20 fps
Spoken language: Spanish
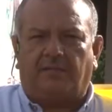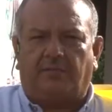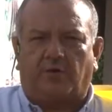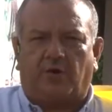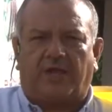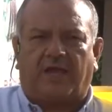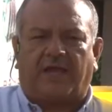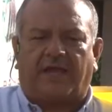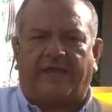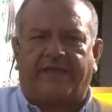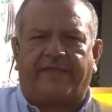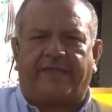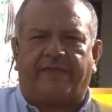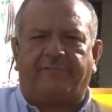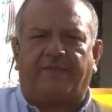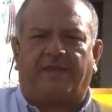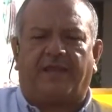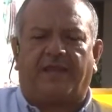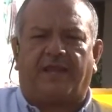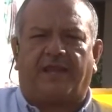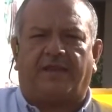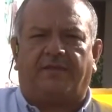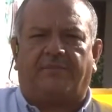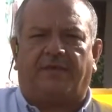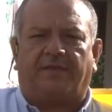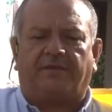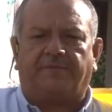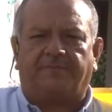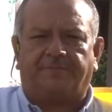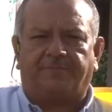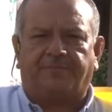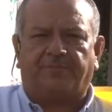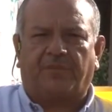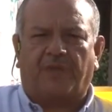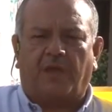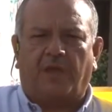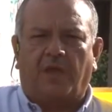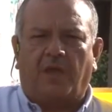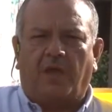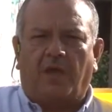por la calle Miguel Alemán.
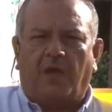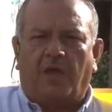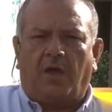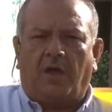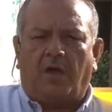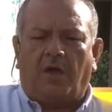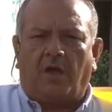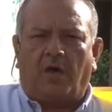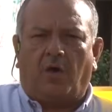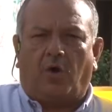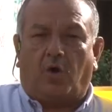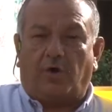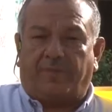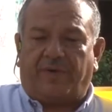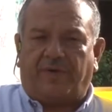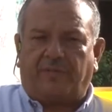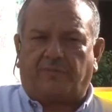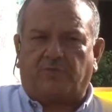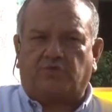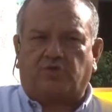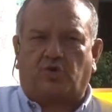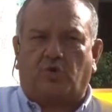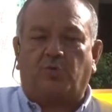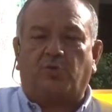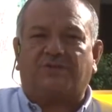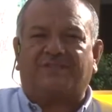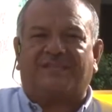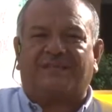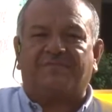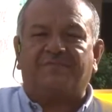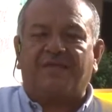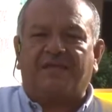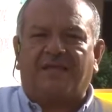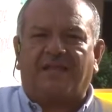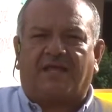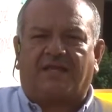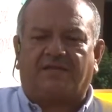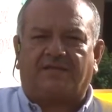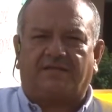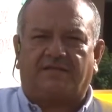Hoy vemos cómo
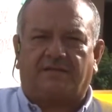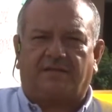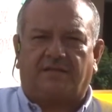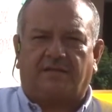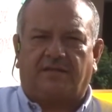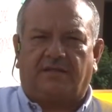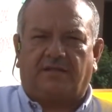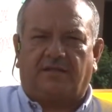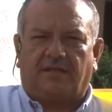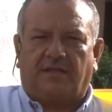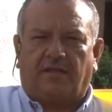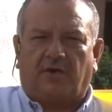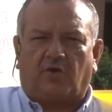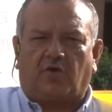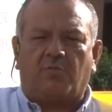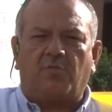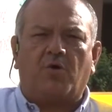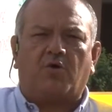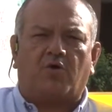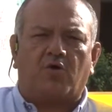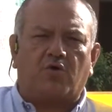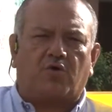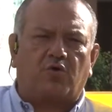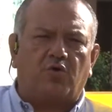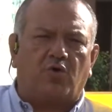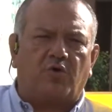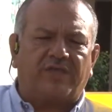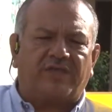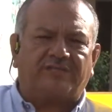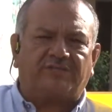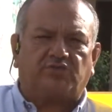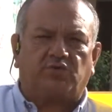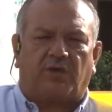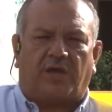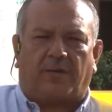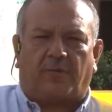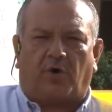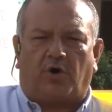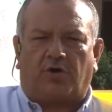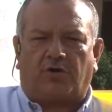terminan, cómo concluyen su
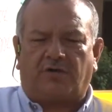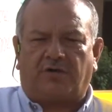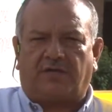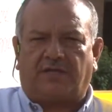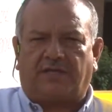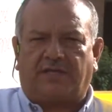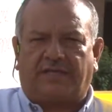labor,